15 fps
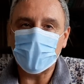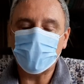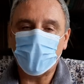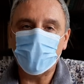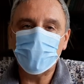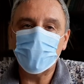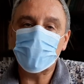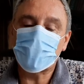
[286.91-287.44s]
des
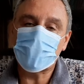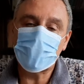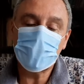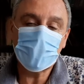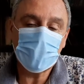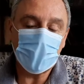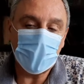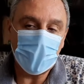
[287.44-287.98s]

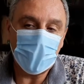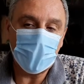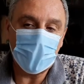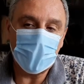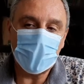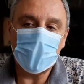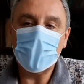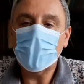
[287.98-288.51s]
probiotiques
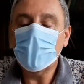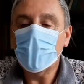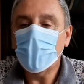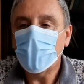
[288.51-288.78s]
et